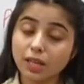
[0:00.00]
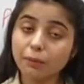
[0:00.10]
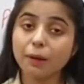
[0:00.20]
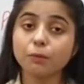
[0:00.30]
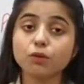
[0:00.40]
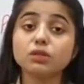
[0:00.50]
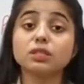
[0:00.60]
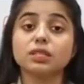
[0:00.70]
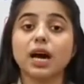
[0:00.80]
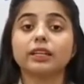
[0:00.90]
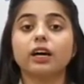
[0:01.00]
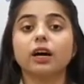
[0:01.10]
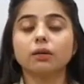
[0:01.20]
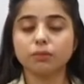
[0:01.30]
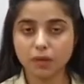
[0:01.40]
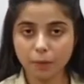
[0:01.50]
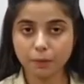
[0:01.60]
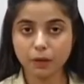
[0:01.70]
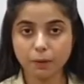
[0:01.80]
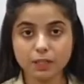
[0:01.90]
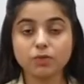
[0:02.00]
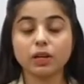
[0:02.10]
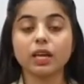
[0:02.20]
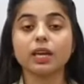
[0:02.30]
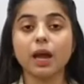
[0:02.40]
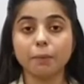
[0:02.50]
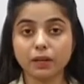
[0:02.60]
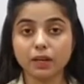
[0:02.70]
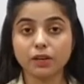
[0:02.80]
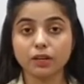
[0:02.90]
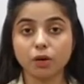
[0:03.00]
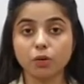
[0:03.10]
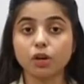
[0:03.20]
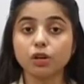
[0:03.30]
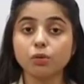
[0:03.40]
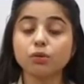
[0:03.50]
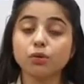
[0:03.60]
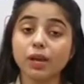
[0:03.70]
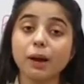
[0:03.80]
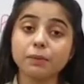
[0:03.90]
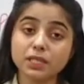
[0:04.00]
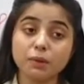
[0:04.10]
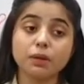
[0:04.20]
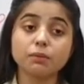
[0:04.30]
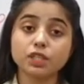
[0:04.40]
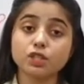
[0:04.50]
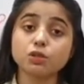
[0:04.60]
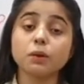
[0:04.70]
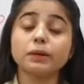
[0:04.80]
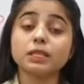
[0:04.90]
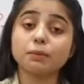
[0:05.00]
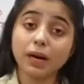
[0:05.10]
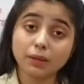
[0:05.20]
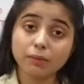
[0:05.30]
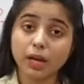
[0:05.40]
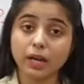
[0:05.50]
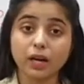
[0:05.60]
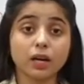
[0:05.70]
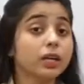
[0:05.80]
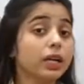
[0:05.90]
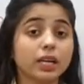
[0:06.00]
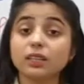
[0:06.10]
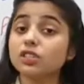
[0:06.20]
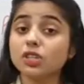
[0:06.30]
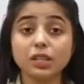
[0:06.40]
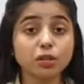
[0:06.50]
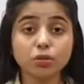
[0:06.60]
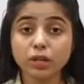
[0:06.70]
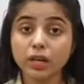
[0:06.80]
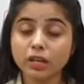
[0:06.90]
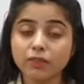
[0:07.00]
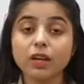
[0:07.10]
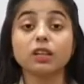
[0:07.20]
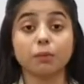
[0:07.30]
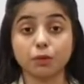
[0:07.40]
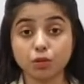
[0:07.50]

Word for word: तब आपको ज़्यादा अपने पास वर्किंग कैपिटल रखना होगा क्यों क्योंकि आपने सामान बेच दिया उसका पैसा बाद में आएगा इतनी जल्दी तो नहीं आने वाला तब